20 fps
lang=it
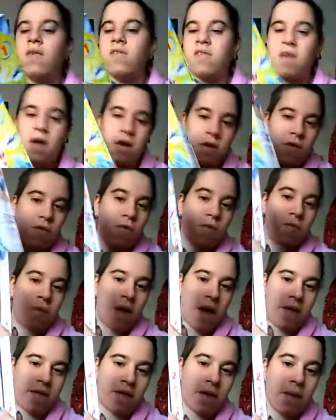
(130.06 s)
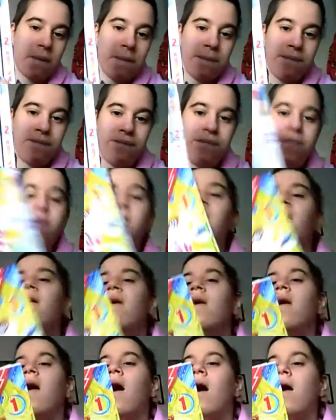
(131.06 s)
serie completa
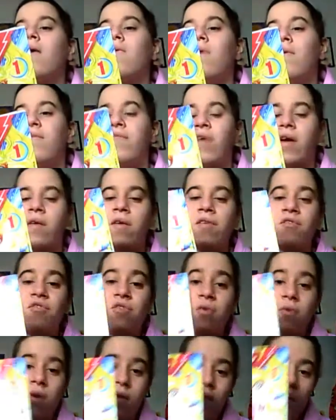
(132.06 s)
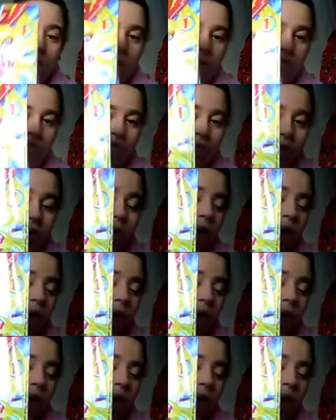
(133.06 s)
a 4,50€ per GP